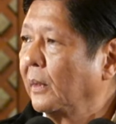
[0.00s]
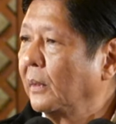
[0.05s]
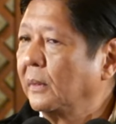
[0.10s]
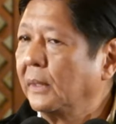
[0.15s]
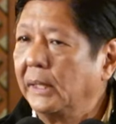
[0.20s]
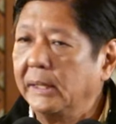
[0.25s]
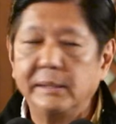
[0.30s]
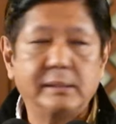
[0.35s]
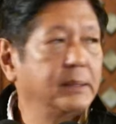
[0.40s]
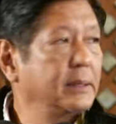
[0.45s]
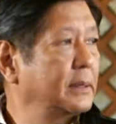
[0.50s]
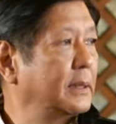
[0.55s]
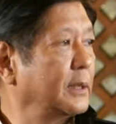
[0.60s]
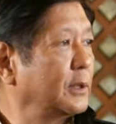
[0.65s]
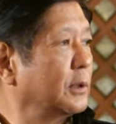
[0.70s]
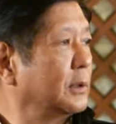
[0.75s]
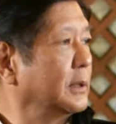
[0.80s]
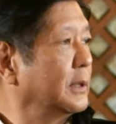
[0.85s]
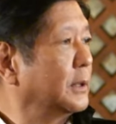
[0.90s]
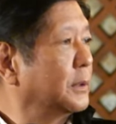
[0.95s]
they did it
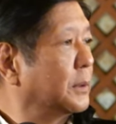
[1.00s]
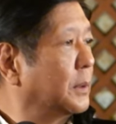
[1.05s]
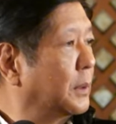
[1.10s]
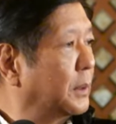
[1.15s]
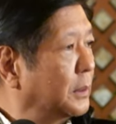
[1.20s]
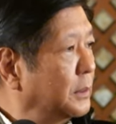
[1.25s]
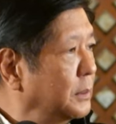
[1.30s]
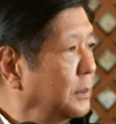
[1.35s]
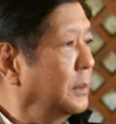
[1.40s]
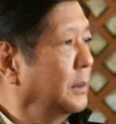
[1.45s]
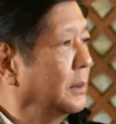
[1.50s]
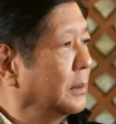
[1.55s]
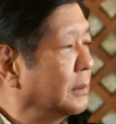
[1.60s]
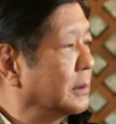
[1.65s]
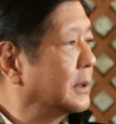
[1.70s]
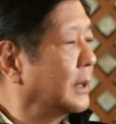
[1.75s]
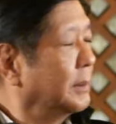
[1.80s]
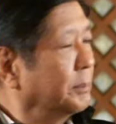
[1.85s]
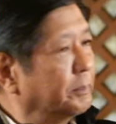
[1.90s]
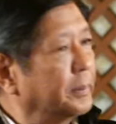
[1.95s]
on their own
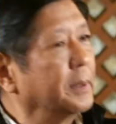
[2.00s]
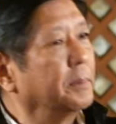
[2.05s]
siyempre